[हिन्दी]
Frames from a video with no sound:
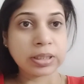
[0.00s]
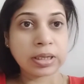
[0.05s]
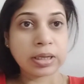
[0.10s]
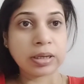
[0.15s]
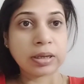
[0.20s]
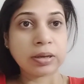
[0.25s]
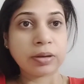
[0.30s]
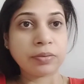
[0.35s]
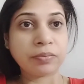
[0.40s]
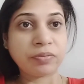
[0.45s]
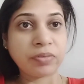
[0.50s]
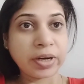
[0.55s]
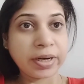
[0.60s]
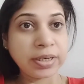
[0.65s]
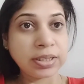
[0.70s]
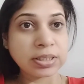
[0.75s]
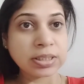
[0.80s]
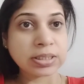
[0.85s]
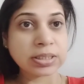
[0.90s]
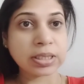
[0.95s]
हैं
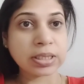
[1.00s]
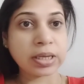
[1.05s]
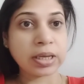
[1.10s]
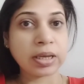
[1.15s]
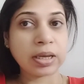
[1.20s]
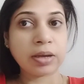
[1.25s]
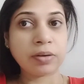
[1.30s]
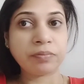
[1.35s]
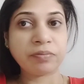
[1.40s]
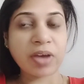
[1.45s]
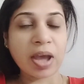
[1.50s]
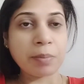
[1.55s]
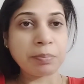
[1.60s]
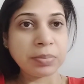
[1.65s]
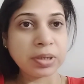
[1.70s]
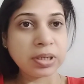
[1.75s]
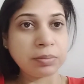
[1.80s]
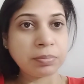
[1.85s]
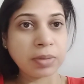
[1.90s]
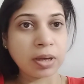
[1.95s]
फ्रेंड्स हैं
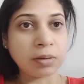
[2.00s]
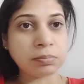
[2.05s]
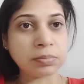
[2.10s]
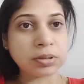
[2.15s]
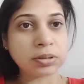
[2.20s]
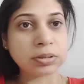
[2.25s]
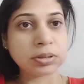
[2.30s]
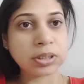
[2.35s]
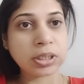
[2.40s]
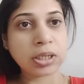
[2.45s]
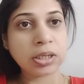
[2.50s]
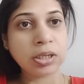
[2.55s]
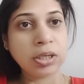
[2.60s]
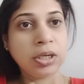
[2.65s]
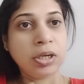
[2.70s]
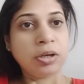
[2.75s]
फैमिली मेम्बर्स हैं